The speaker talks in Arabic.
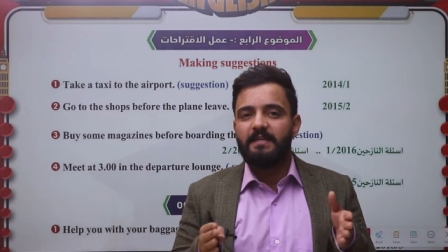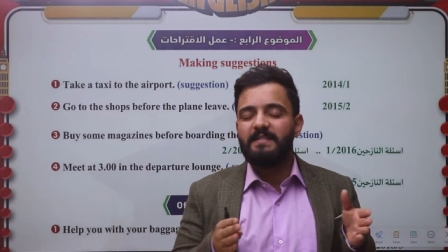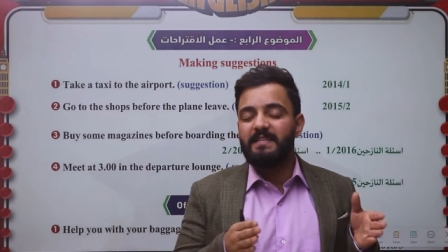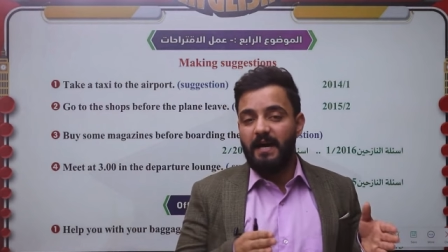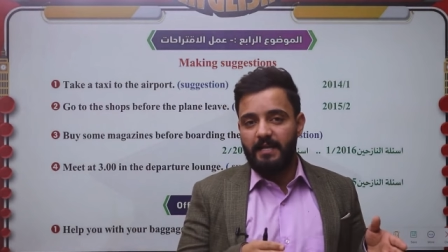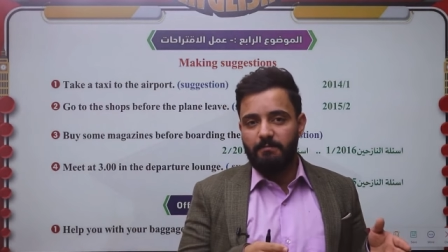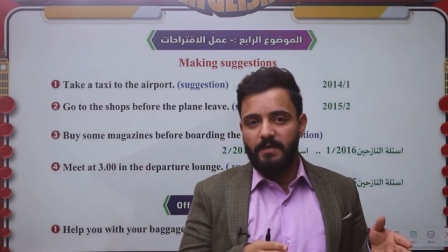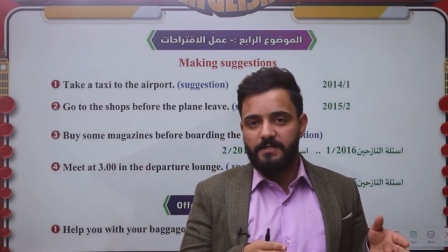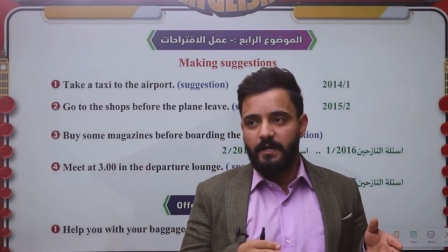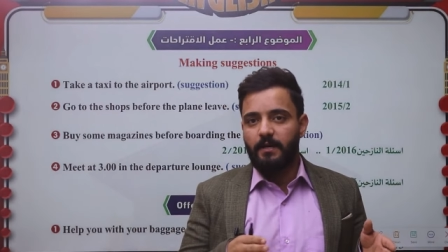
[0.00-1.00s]
زائد
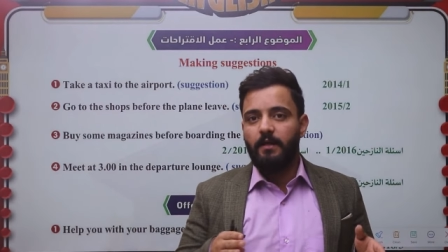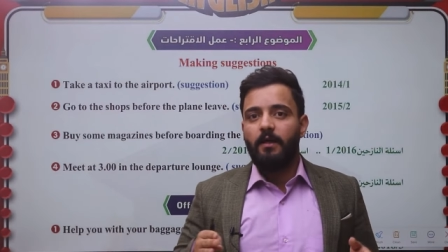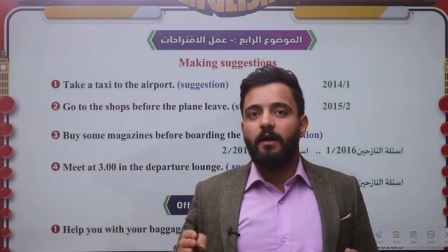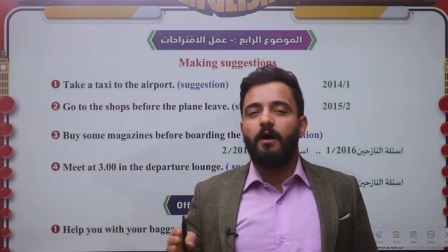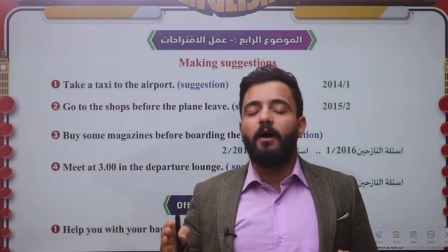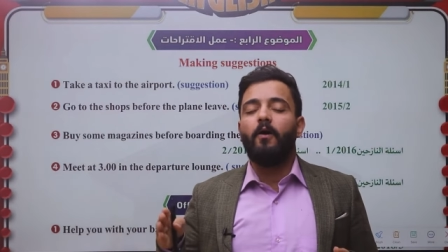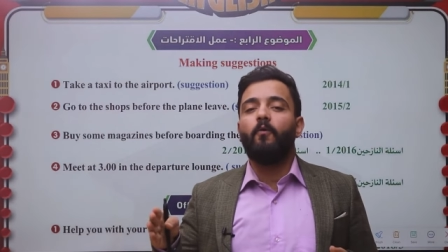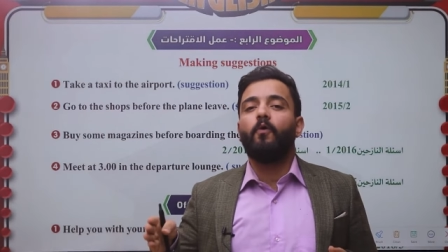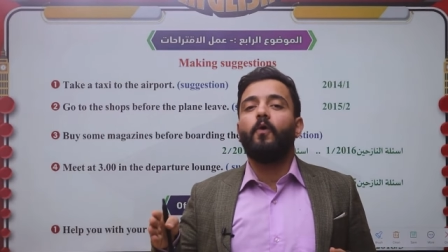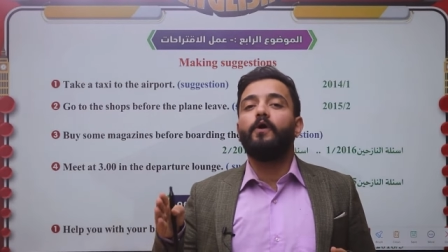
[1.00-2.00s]
مصدر
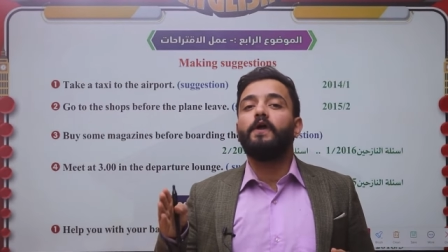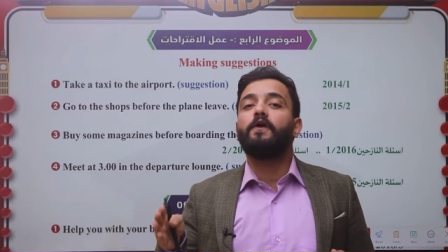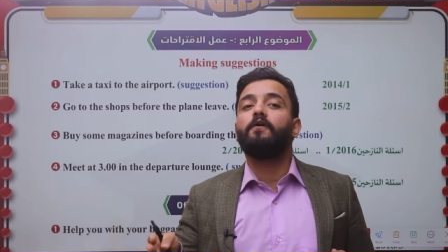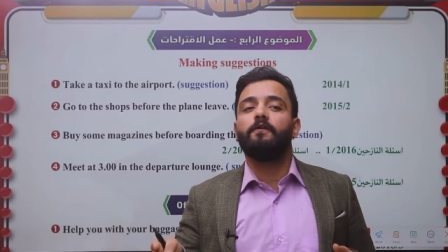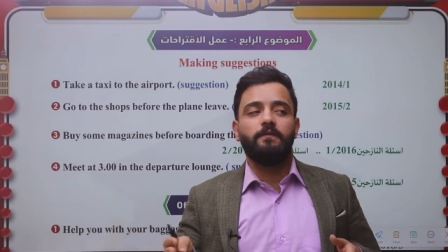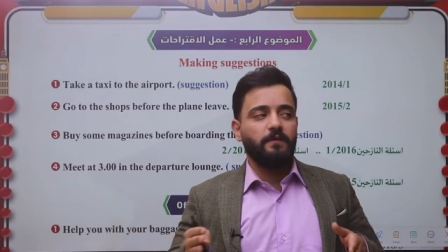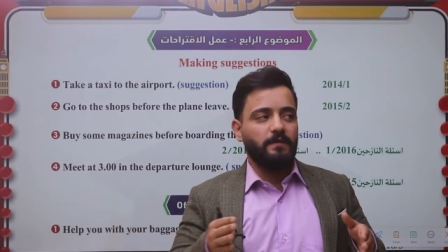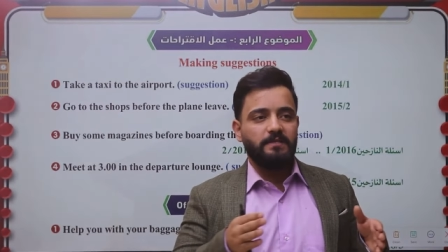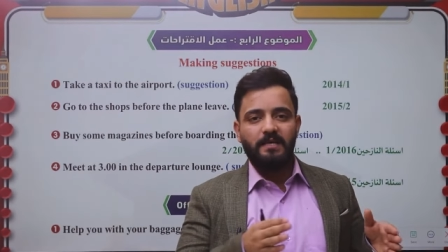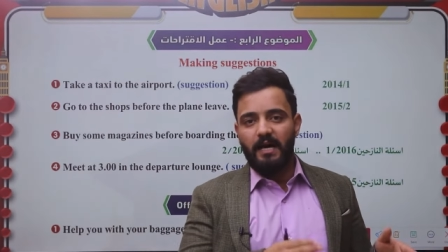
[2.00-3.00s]
او وي كود
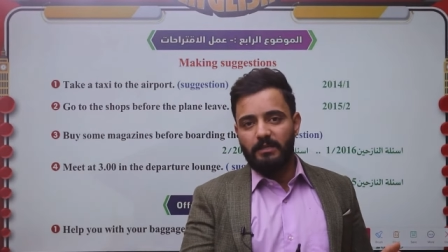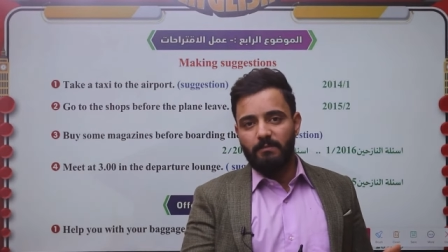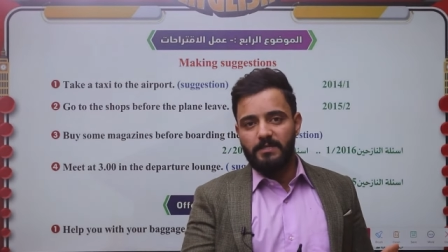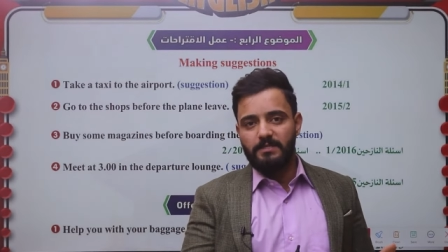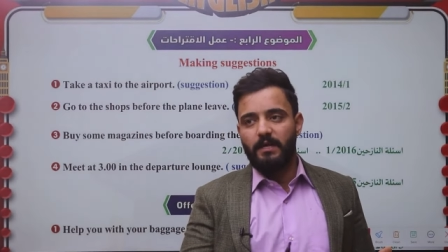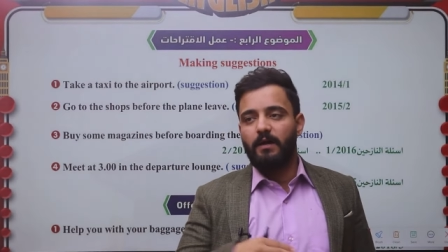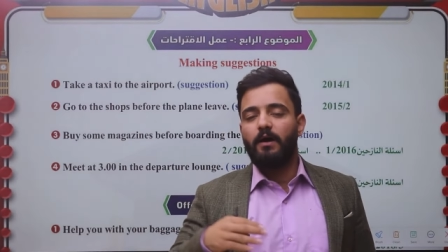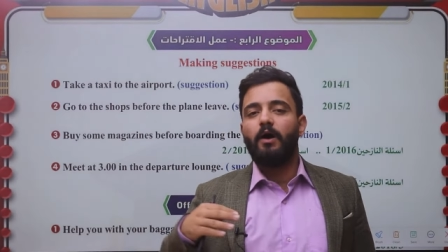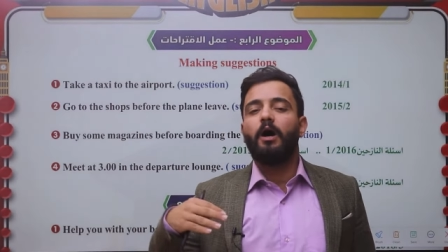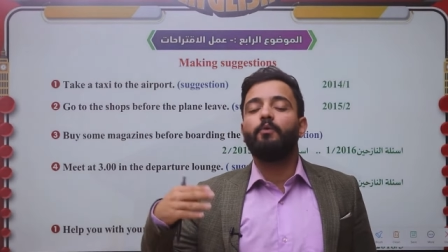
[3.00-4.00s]
زائد مصدر
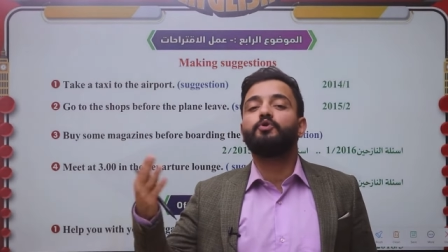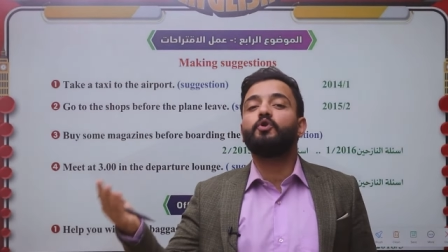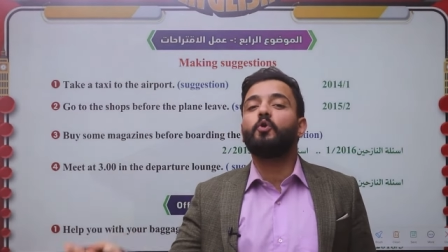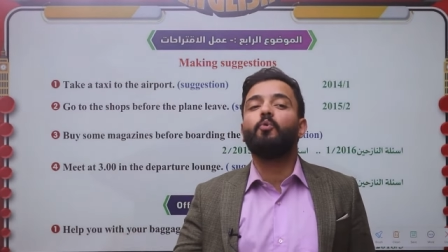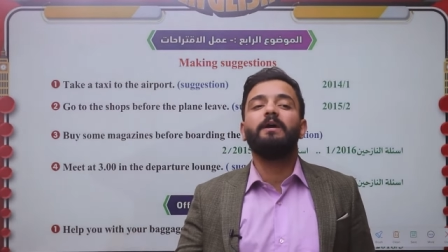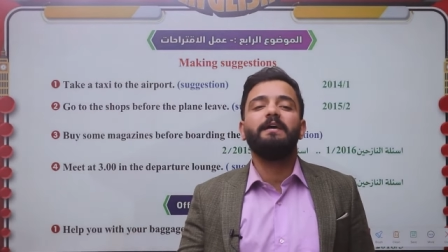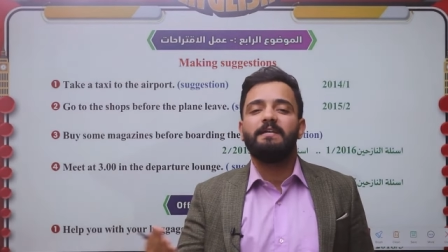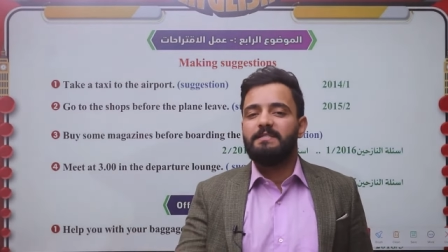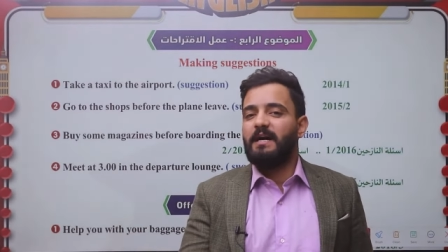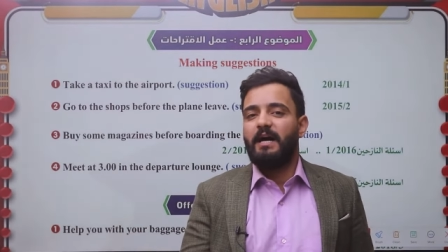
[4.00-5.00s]
او شلوي
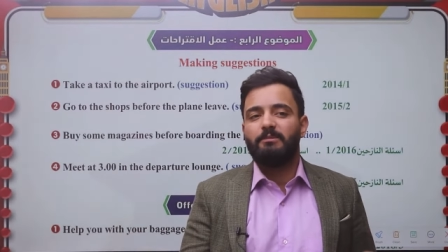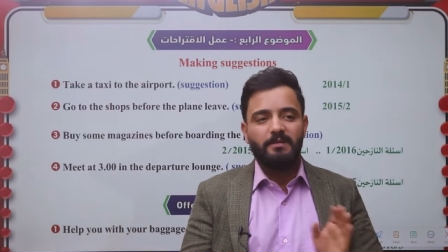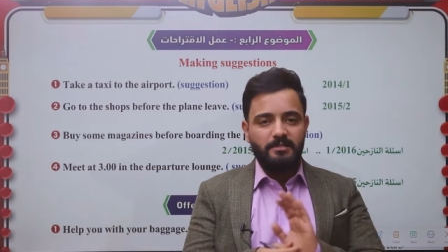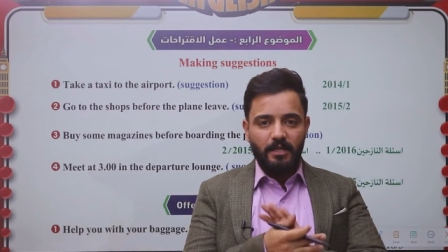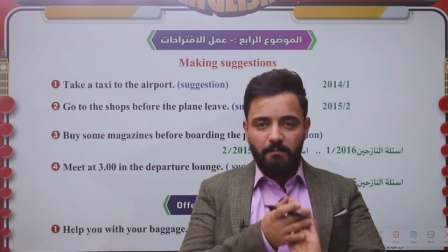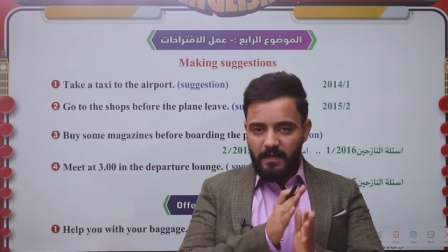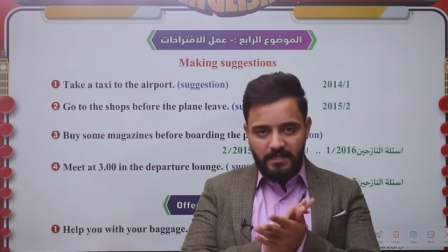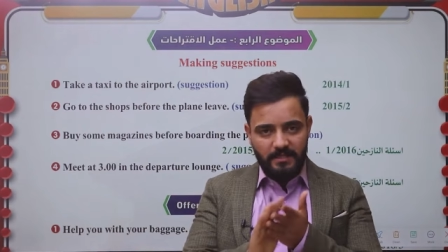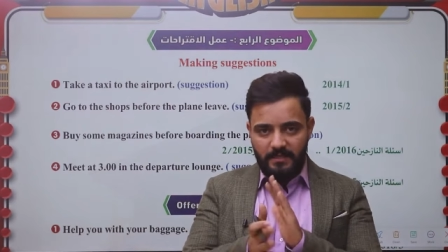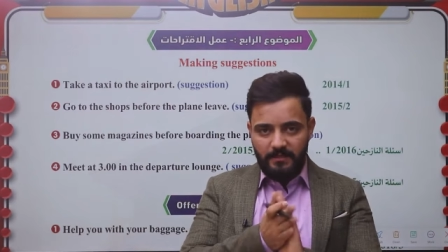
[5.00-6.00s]
زائد مصدر
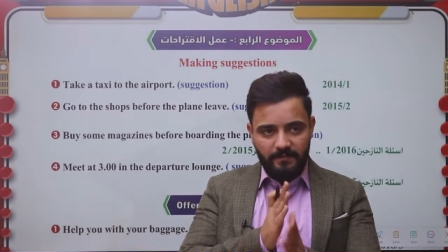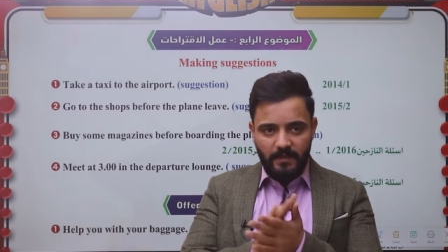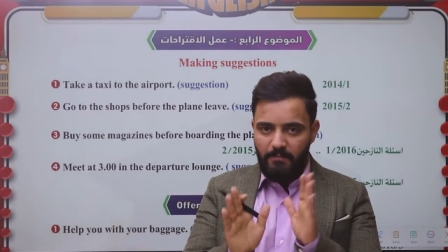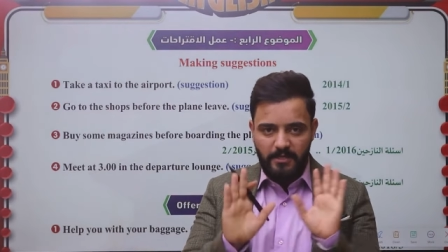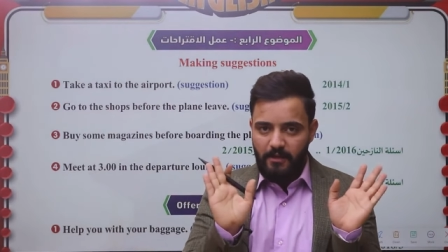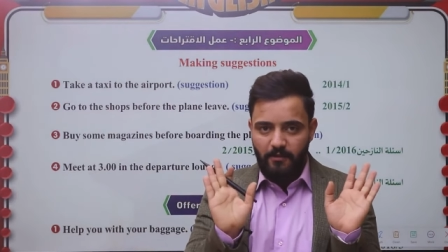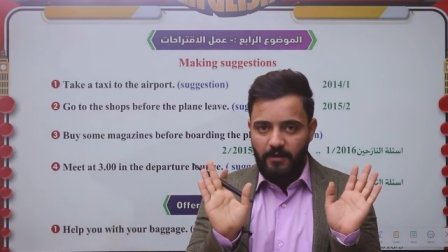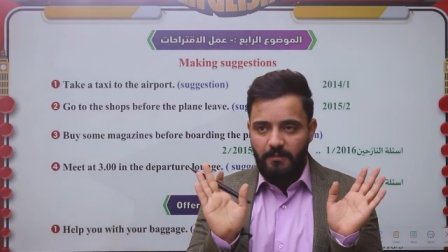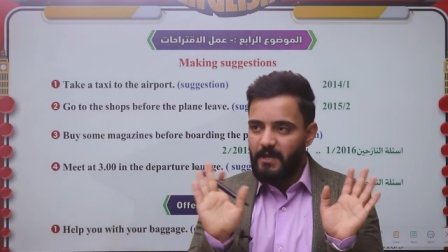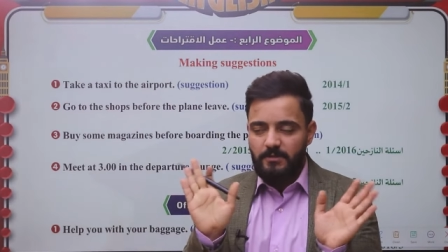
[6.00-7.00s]
بس بس
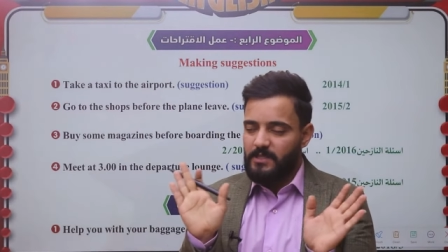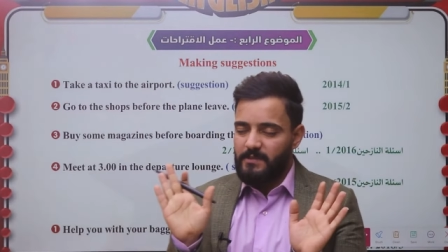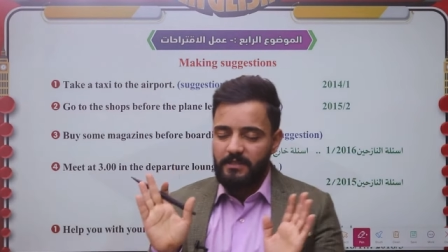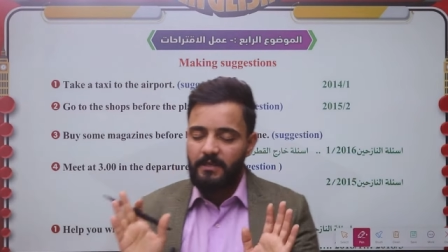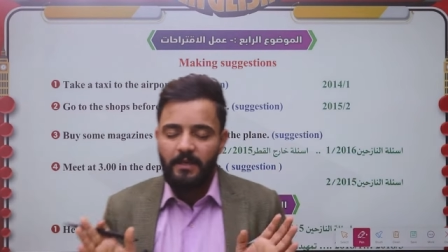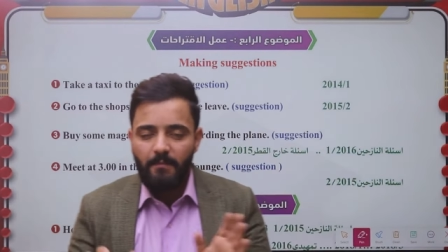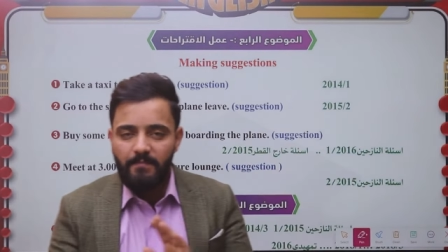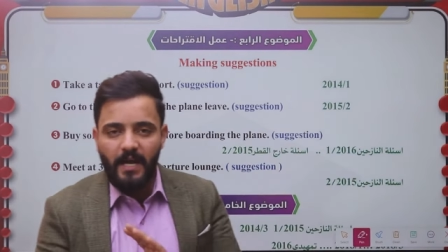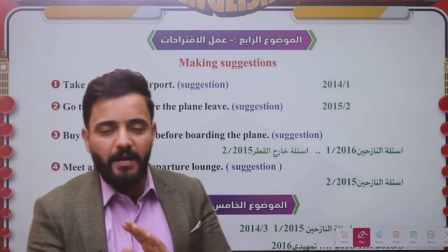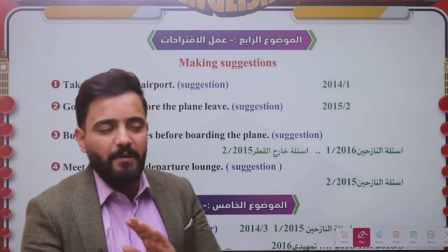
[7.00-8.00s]
هذولي بس بس بس
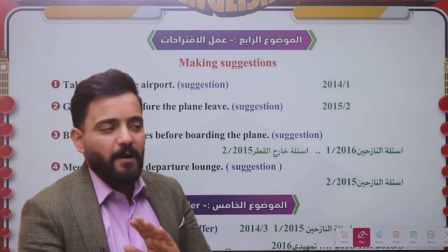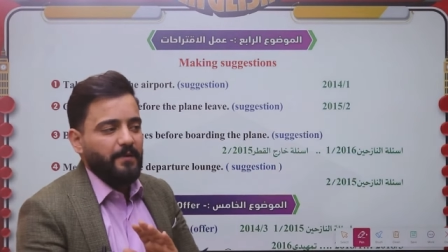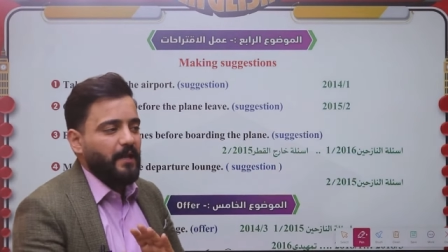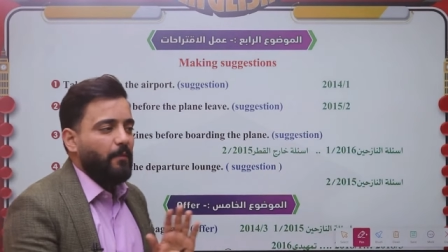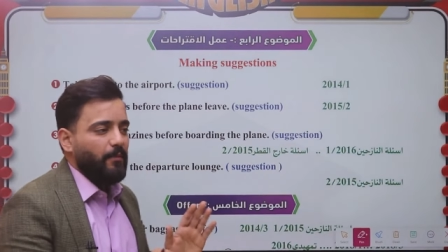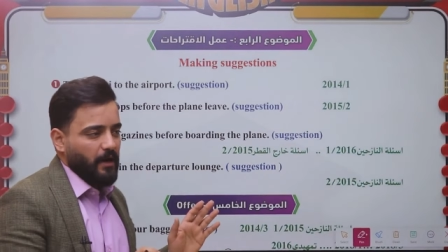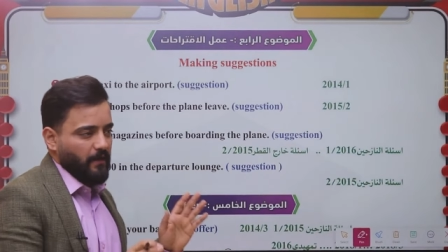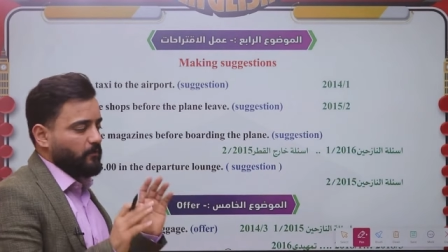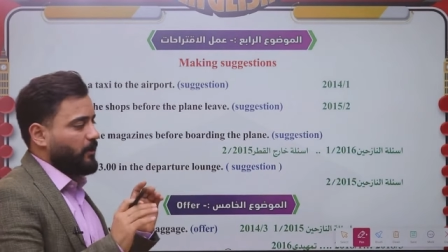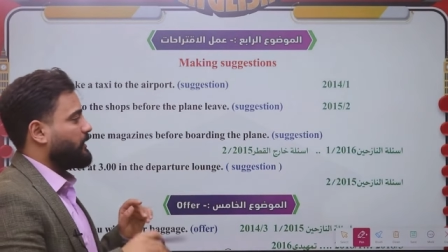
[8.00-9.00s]
يعني ما ابي لا
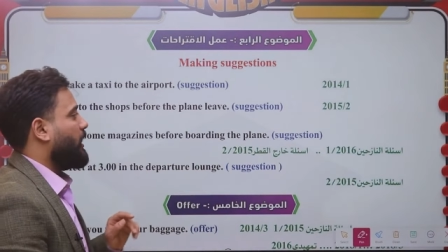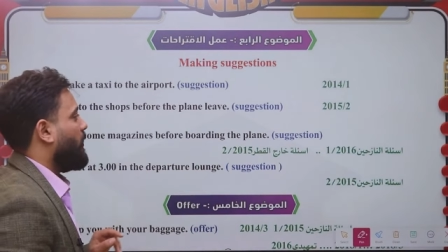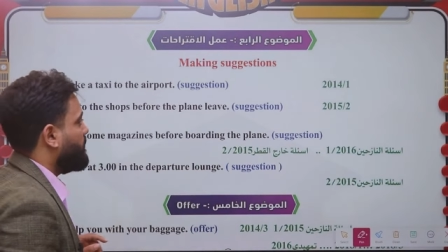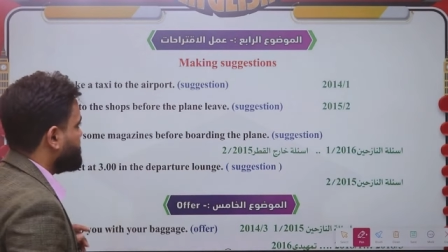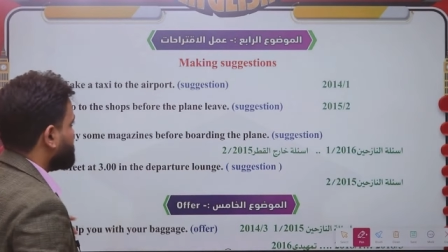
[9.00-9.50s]
ملاحظات ولا تلاعب